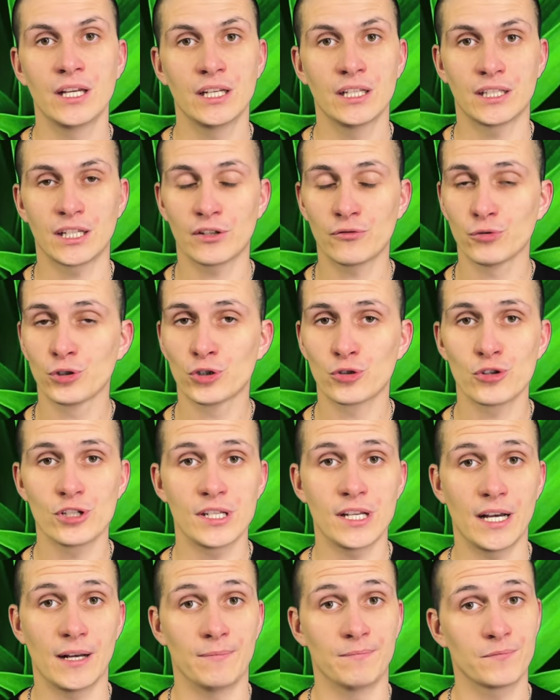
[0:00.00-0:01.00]
Так вот,
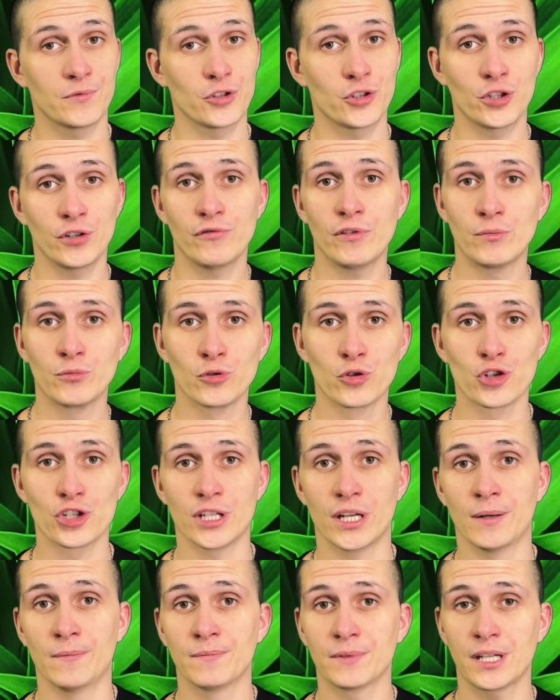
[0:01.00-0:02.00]
друзья, что вам
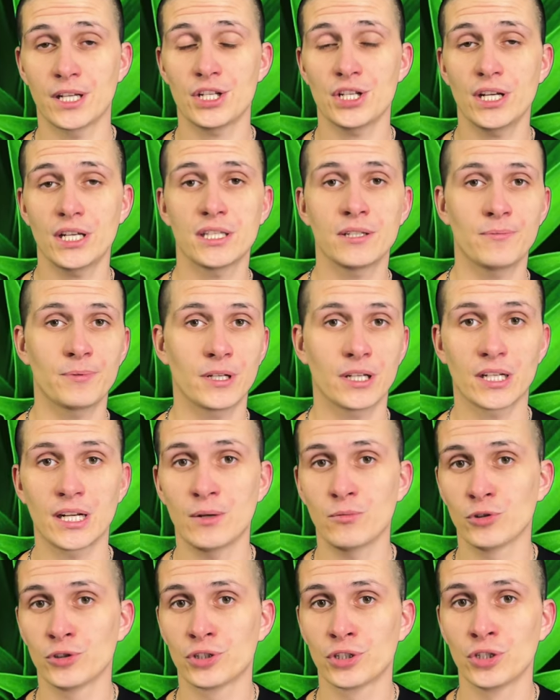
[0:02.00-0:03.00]
нужно? Качайте
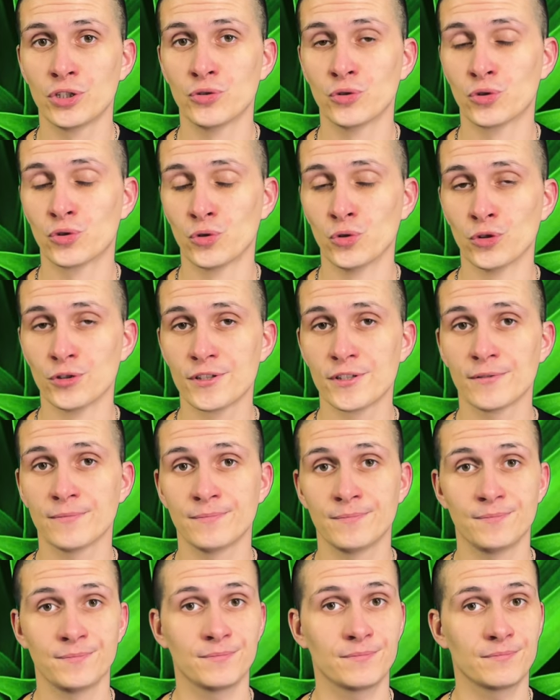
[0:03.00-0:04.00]
программу 3U Tools
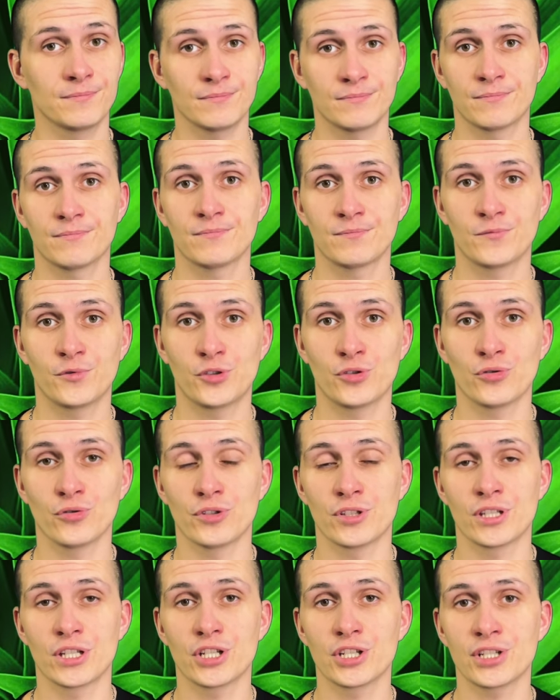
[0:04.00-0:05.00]
все,
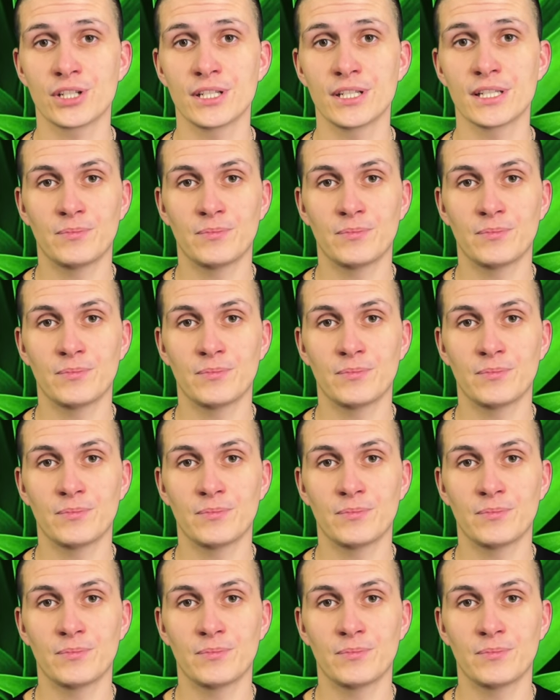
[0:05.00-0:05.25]
зашли,